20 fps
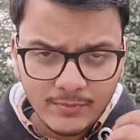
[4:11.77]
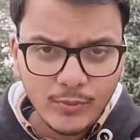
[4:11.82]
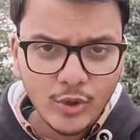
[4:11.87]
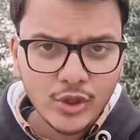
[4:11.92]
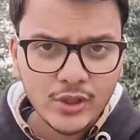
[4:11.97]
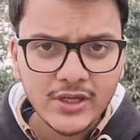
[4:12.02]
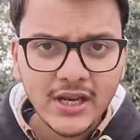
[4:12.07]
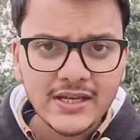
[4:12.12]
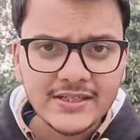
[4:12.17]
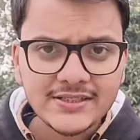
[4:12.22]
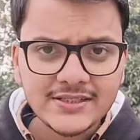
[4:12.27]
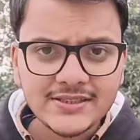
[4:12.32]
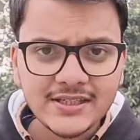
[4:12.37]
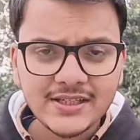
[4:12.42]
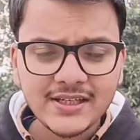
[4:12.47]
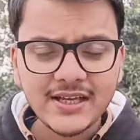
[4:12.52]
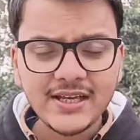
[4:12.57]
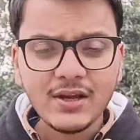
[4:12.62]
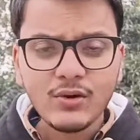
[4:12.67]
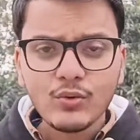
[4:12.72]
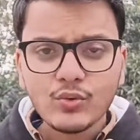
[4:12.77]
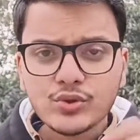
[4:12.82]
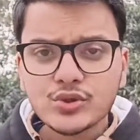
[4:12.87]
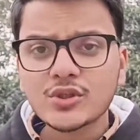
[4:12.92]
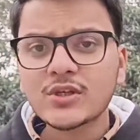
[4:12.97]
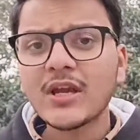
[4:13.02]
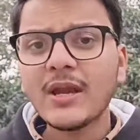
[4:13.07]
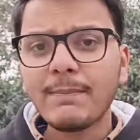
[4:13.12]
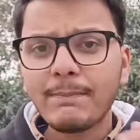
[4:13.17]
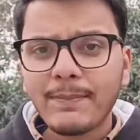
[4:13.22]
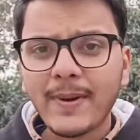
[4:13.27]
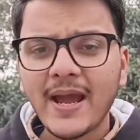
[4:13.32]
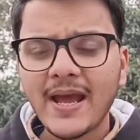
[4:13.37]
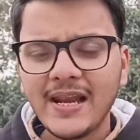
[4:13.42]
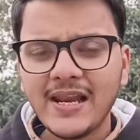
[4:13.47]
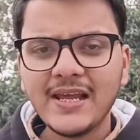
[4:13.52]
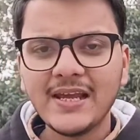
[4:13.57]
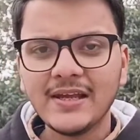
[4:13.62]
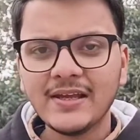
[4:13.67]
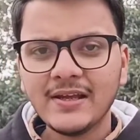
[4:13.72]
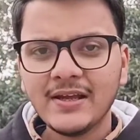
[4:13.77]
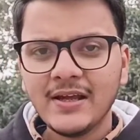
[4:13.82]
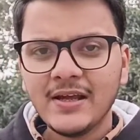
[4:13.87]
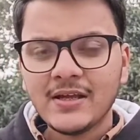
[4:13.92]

मोनिटाइजेशन के लिए उसके पहले